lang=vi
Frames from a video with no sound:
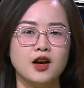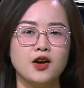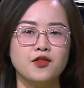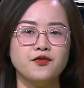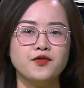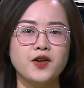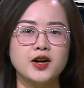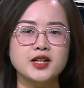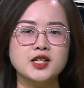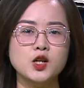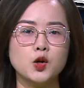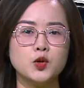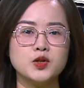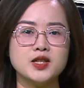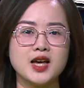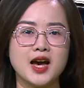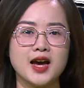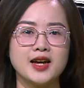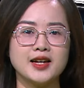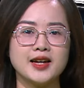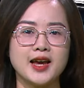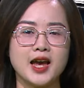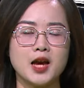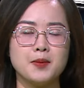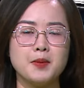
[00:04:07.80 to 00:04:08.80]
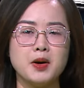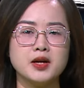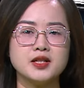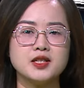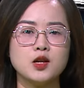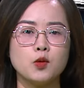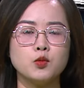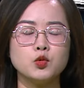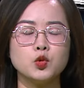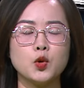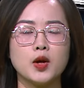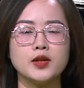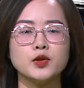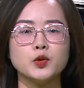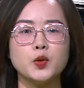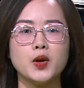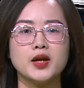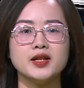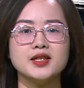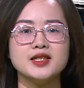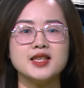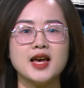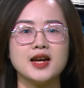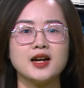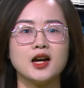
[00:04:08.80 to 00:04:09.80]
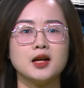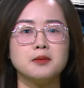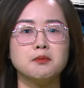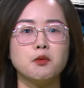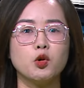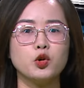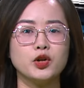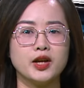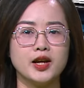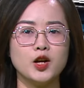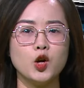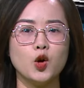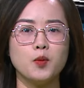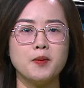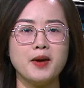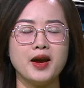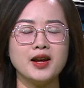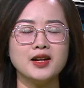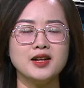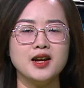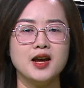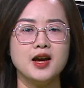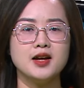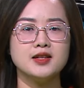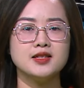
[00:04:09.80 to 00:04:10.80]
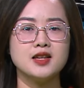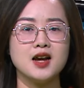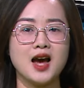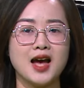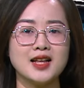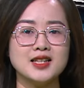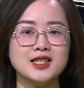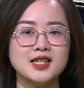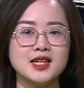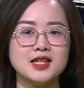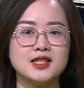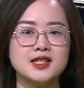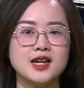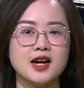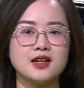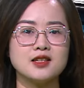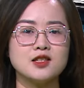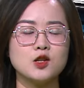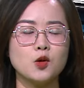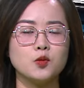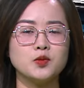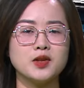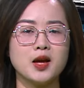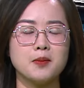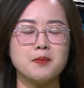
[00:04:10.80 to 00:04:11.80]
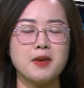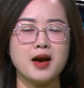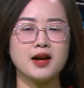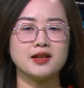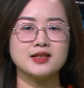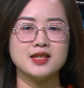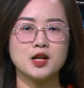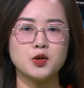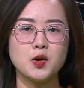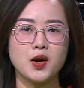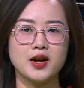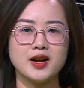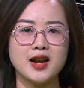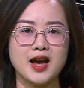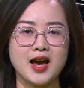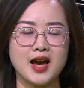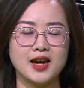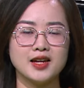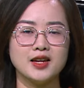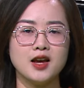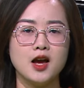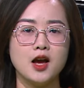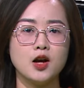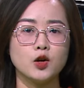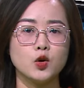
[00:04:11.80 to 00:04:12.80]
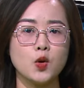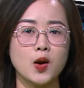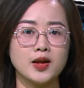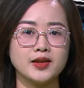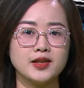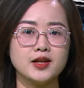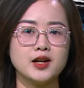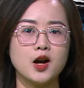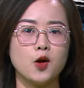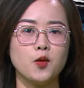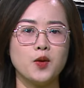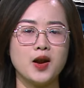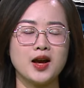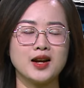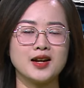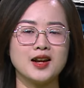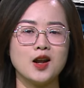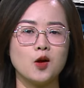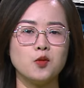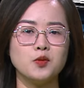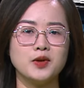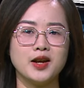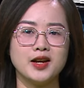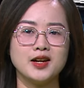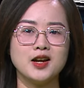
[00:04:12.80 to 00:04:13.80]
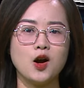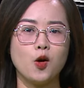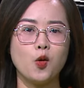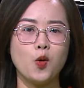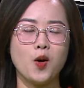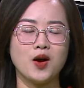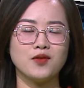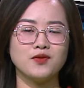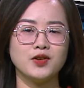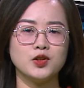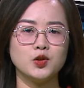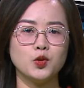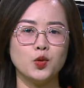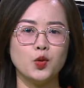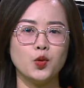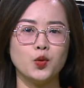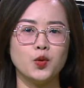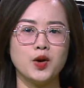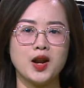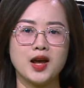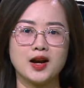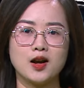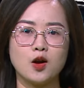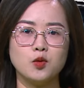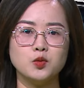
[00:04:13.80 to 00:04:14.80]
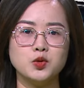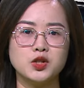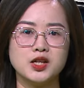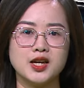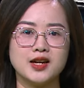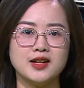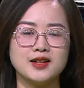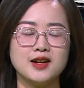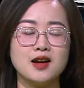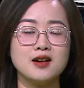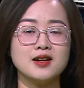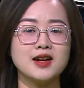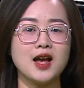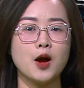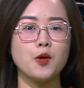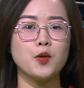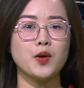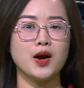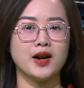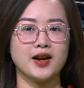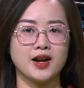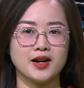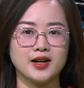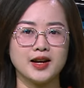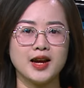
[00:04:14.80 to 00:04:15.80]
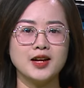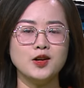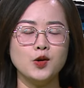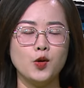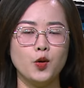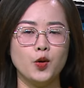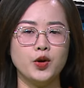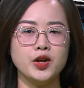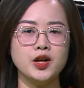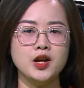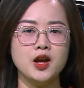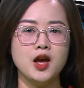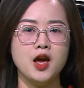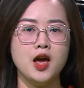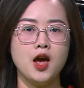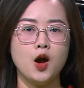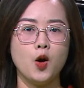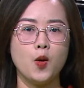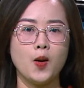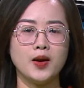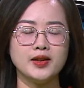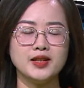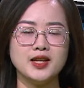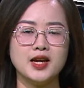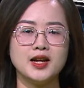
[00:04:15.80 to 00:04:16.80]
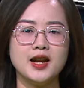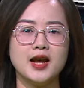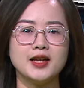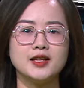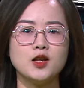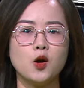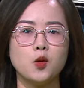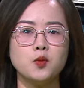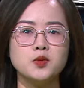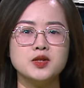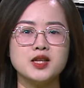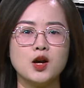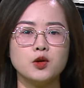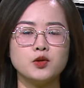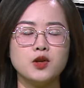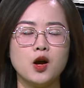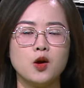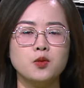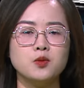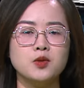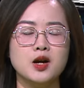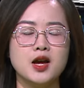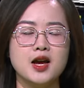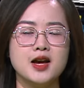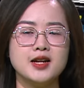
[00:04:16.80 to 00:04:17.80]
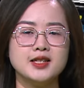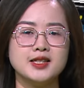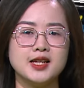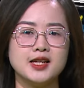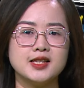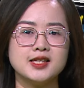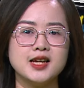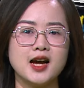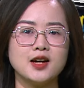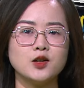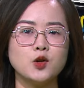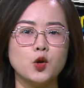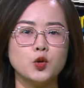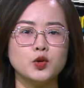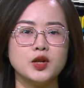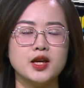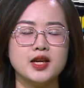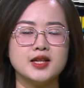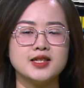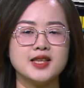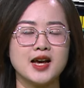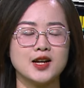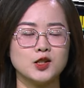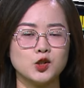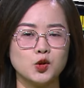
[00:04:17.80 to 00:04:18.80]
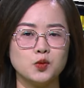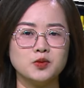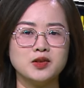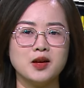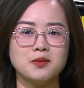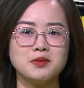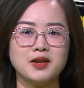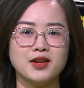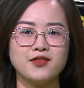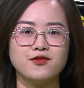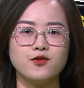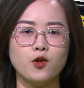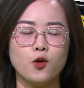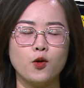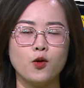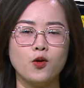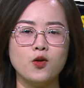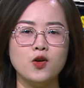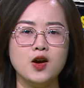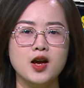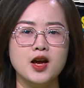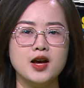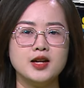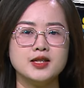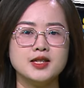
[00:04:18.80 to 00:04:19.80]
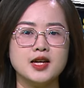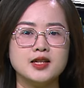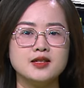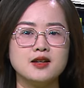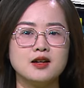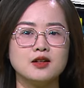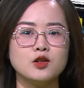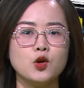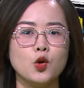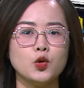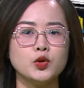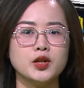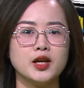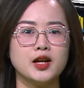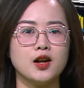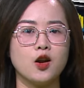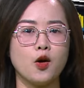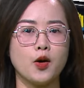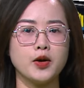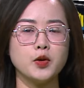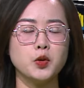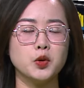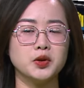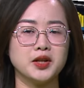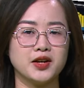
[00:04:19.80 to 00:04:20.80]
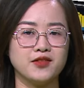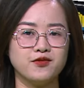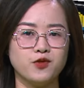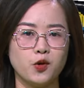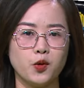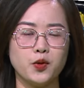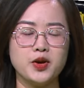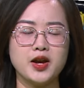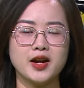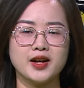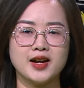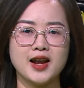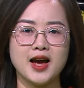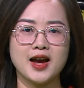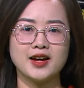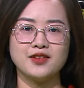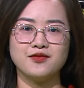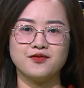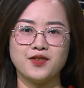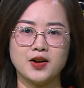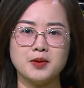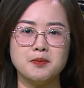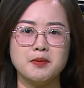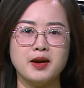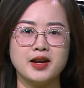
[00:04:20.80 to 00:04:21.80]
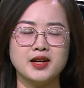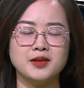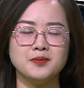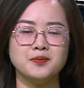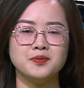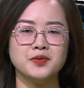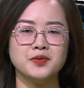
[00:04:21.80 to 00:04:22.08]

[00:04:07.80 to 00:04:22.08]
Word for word: Với chiều dài kè bờ sông toàn tuyến dài gần 1 km, dự án chỉnh trang sông Tam Bạc giai đoạn 2, đoạn từ cầu Lạc Long đến cầu Hoàng Văn Thụ là công trình nâng cao khả năng kết nối, hoàn thiện hệ thống giao thông, chỉnh trang đô thị giải trung tâm thành phố, xây dựng đô thị lõi của thành phố hiện đại, văn minh.